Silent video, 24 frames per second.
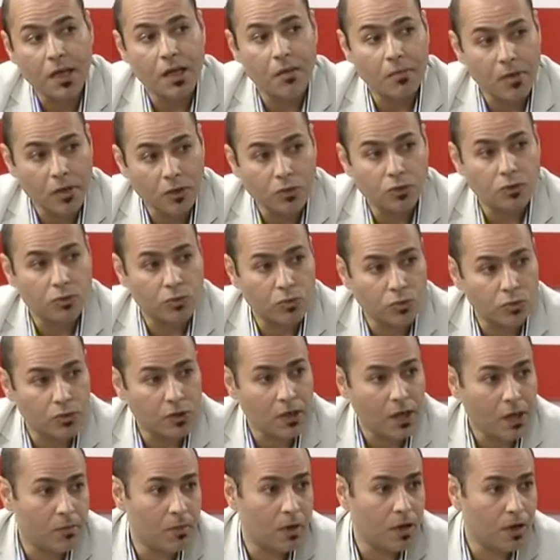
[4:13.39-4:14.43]
كمان شروط
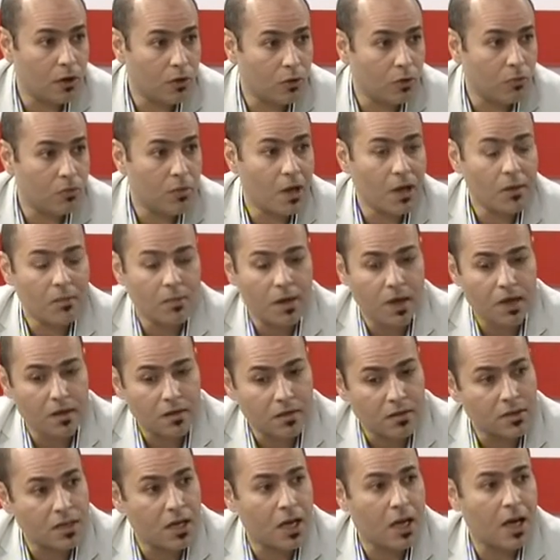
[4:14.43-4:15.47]
العمل للعمال من حيث
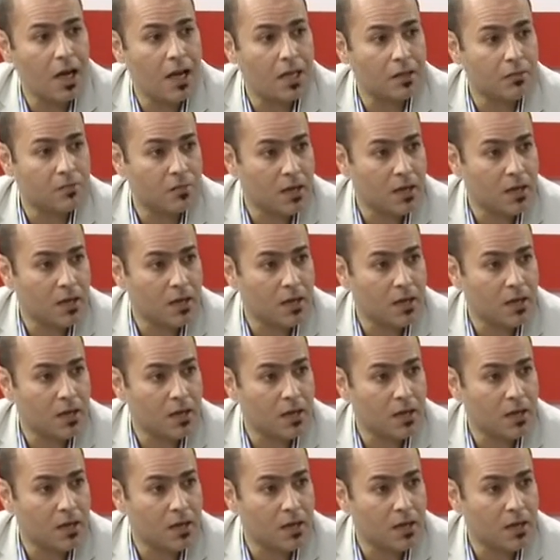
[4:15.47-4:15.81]
ساعات